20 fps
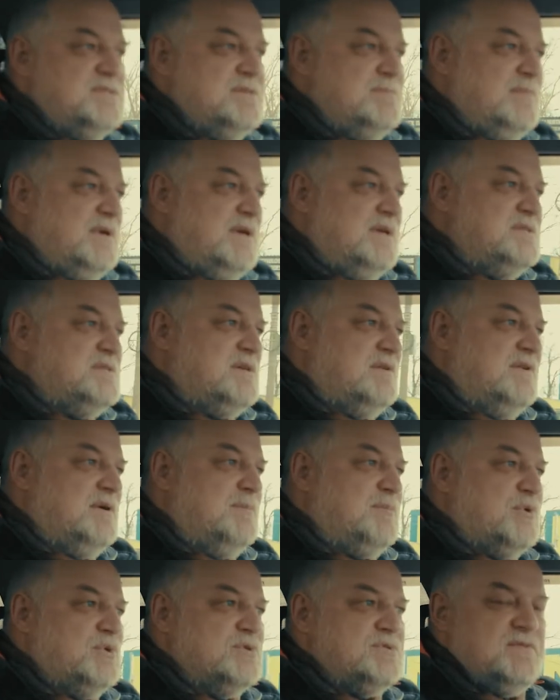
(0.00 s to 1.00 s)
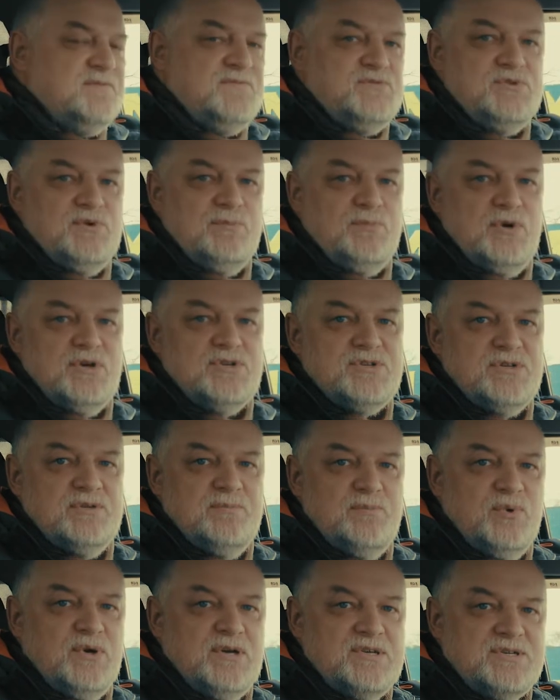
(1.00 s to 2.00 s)
зимы этих вопросов все больше
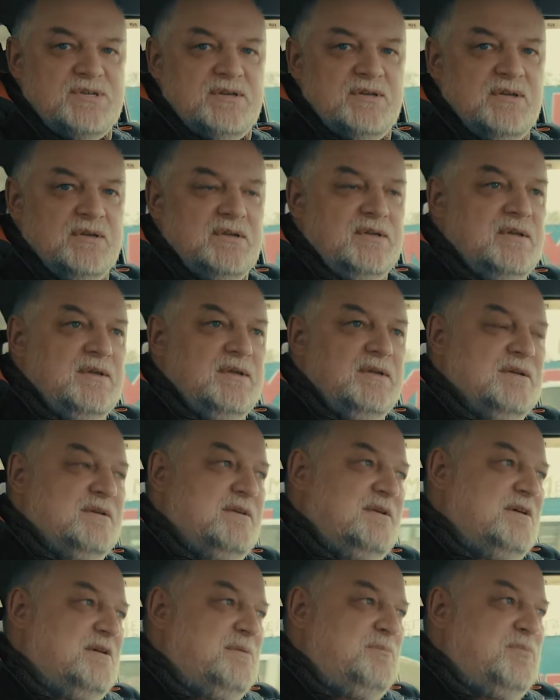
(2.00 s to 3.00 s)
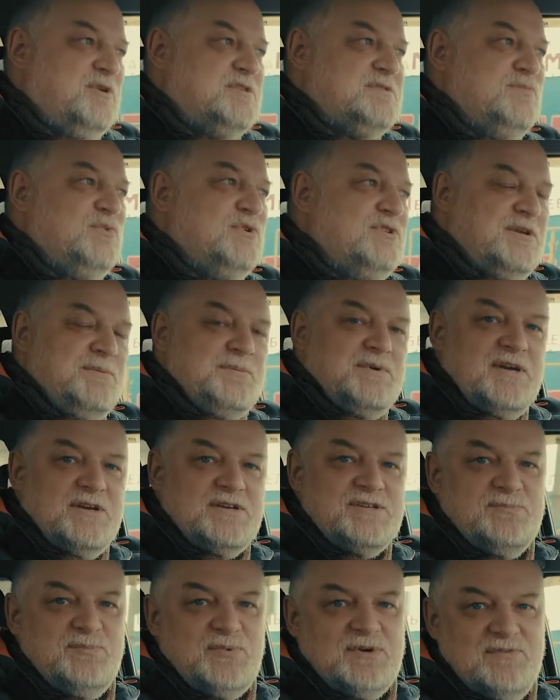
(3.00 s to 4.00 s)
и больше, а, посмотрим,
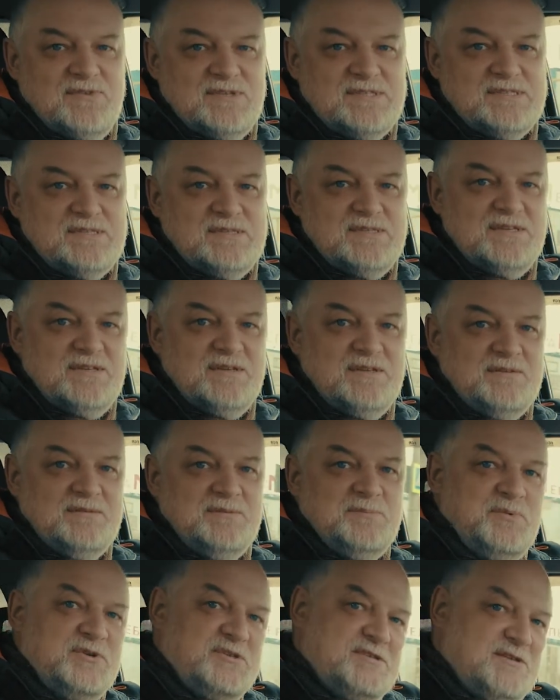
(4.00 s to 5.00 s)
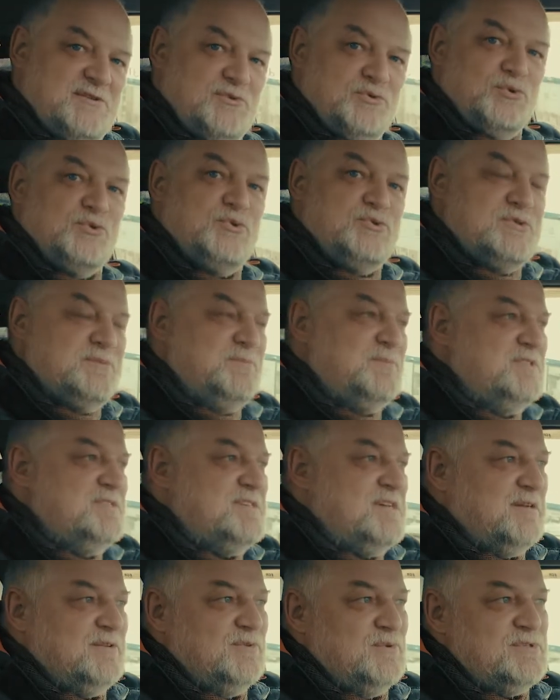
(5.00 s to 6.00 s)
как же провести процедуру
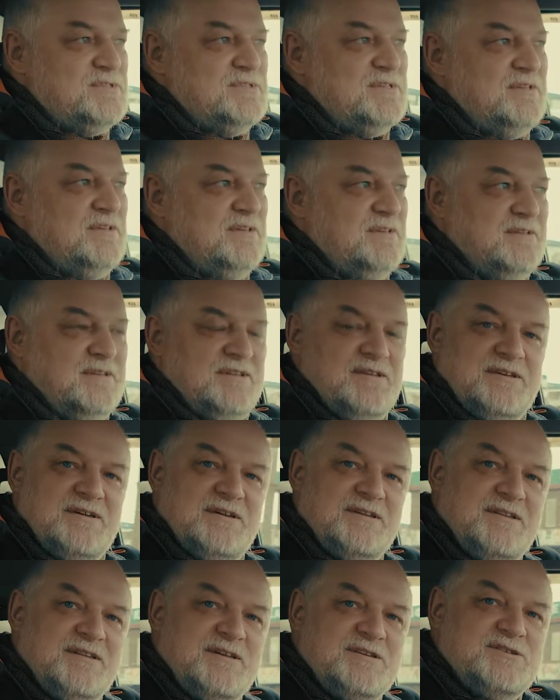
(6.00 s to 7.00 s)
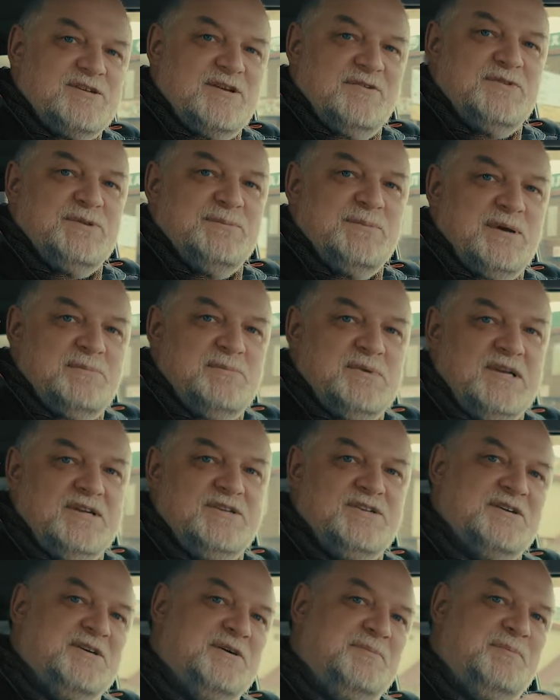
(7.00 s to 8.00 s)
самодиагностики на наших автомобильчиках.